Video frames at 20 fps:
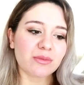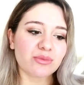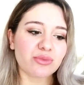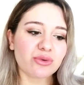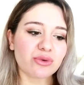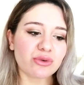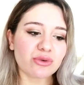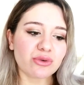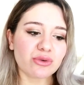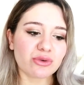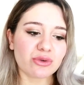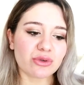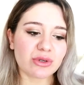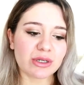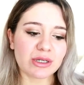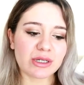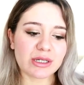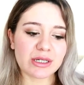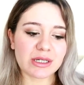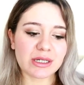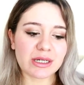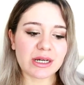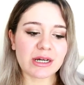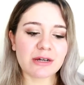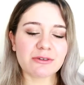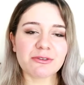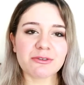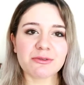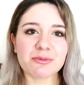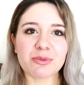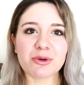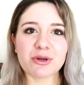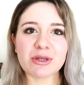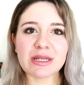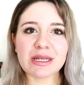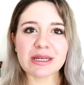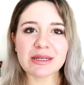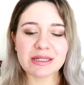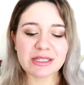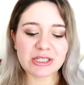Bu e, hafif
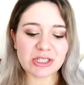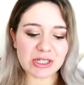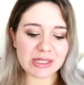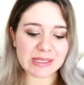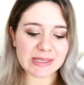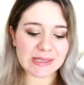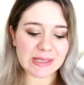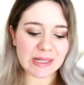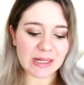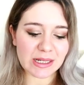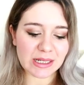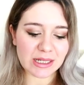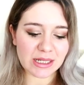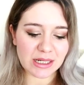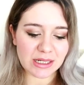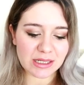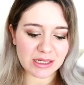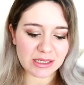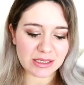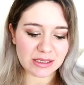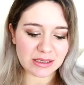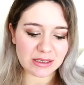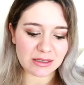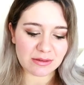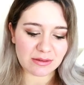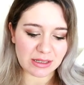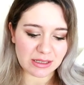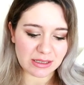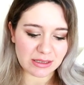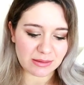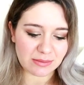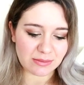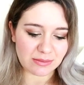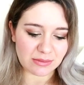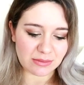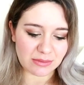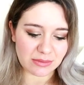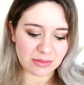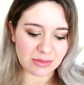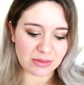böyle içerisinde argan yağı da var.
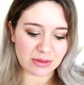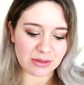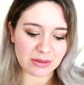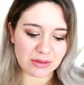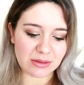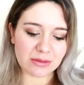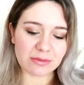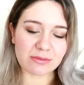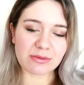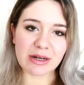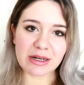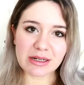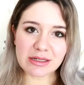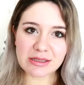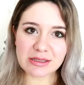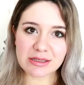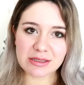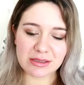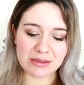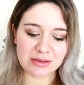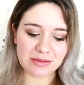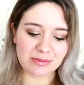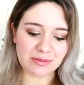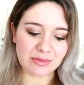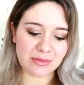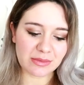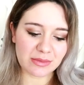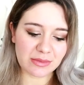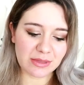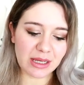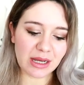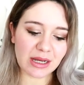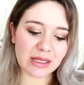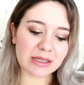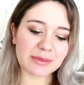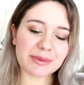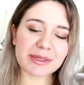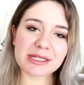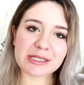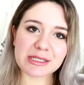E, var
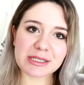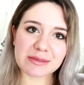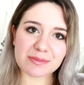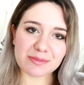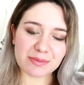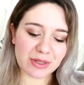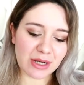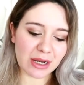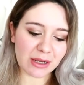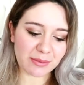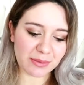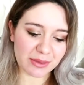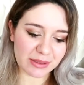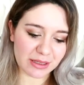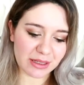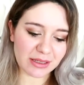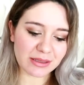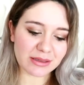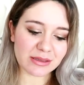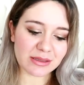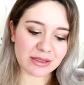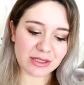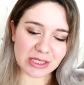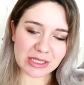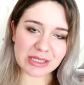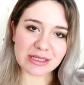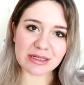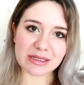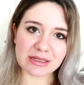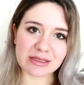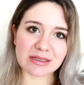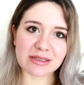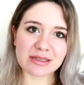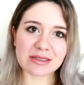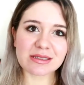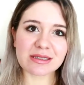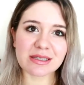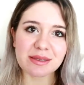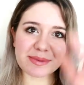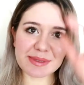yağlı bir his bırakmadan cildi
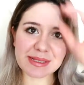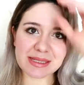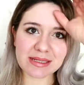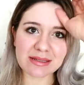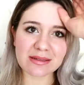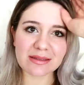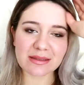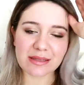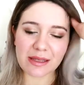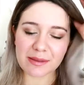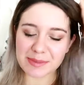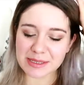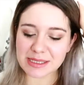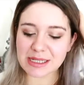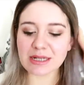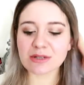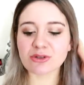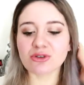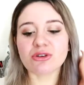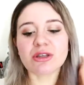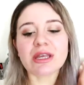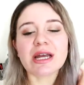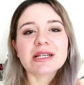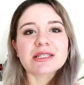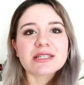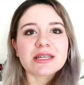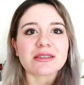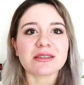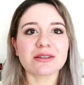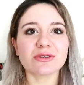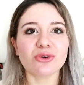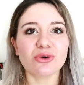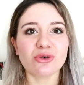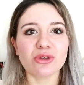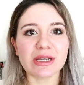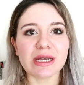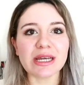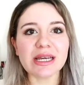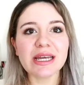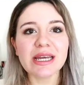arındırır, temizler, temizler diyor. Gerçekten
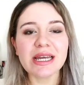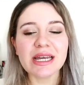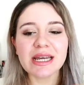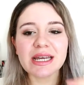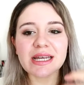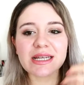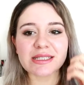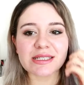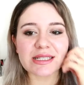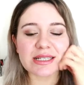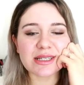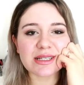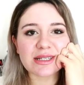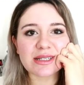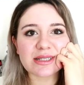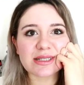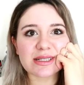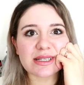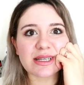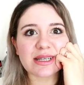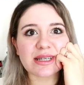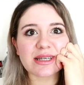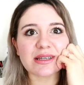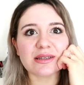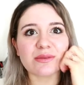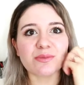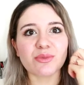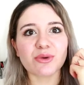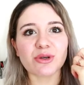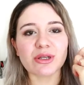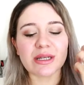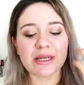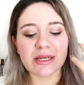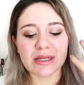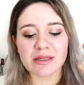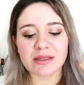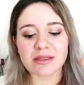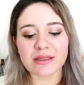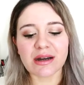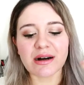öyle. Cildinizi
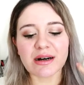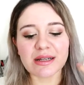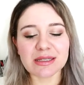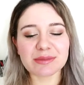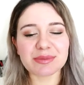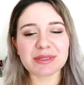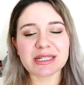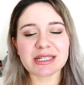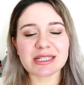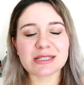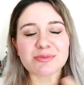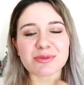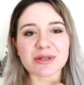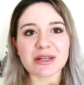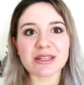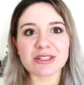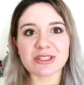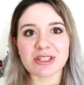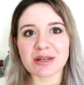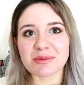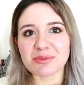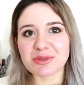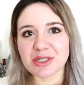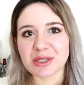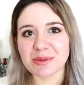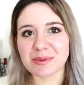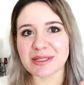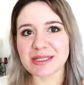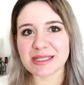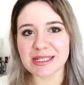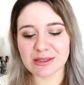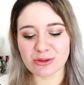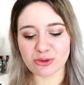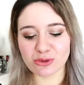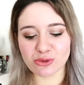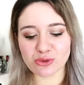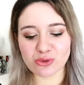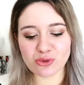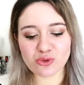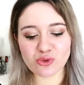böyle yağlı bir his bırakacakmış gibi
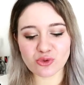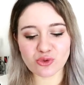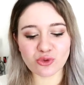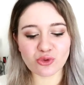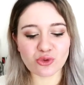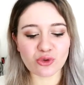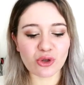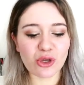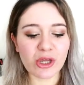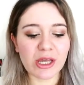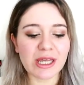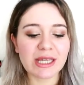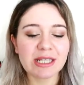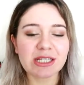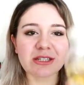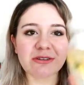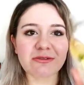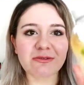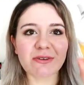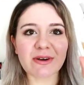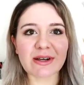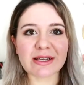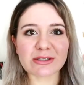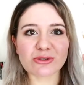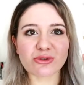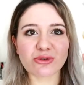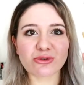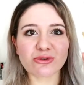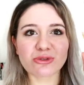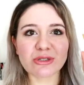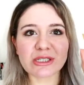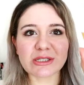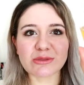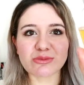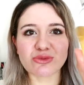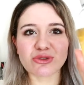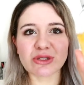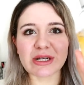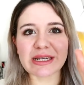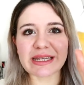hissediyorsunuz. Çünkü çift fazla olduğu
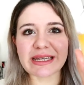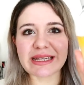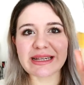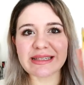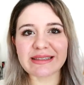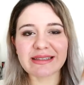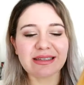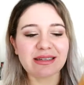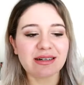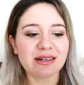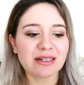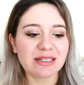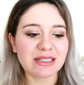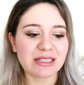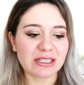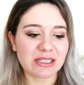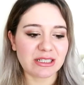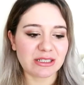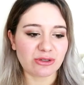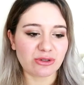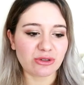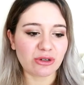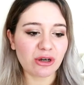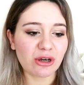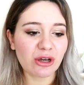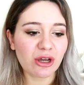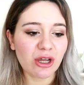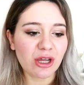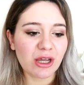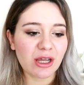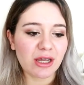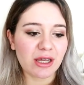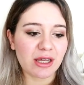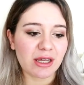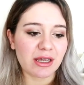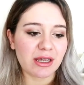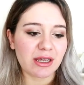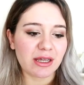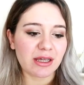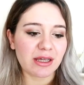için bunlar genelde yağ içeriyor.
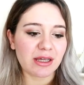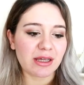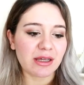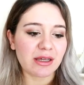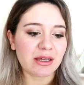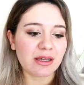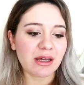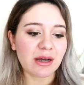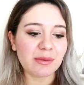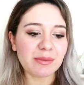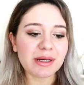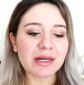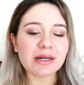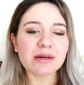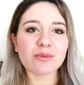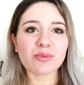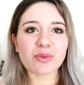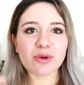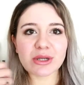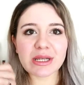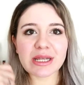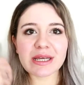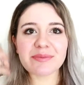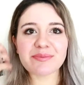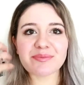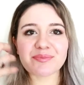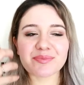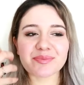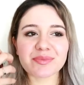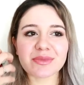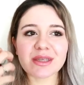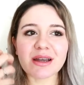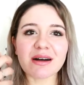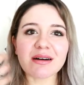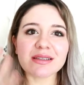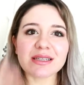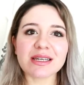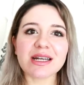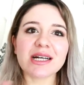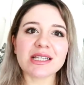Ee, ama böyle
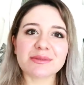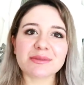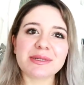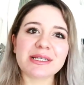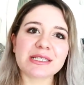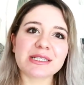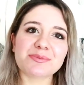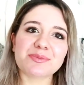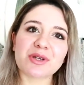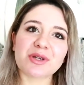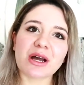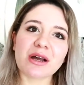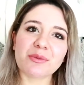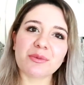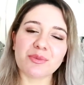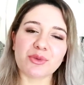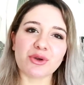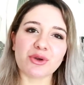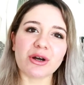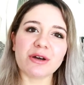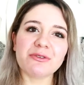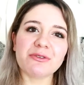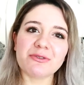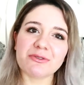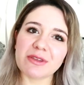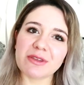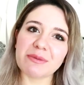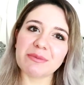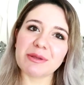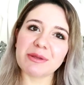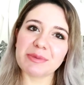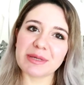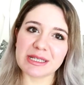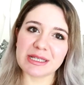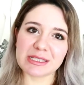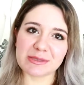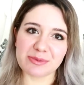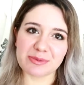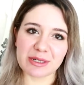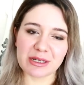yağlı yağlı bir his bırakmıyor. Hafif nemli bir
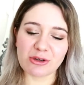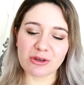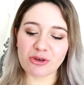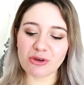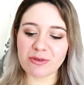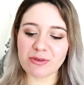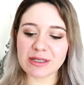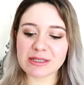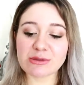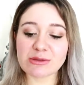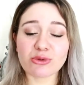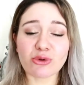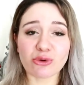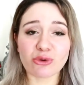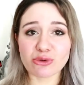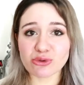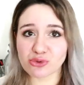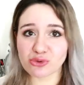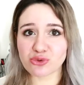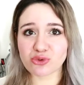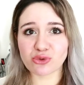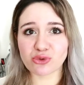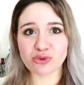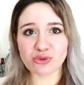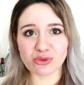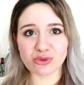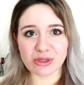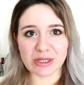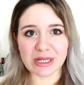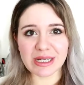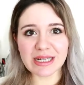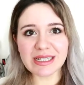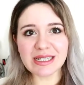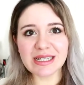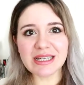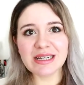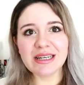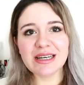his bırakıyor ve kokusu çok güzel.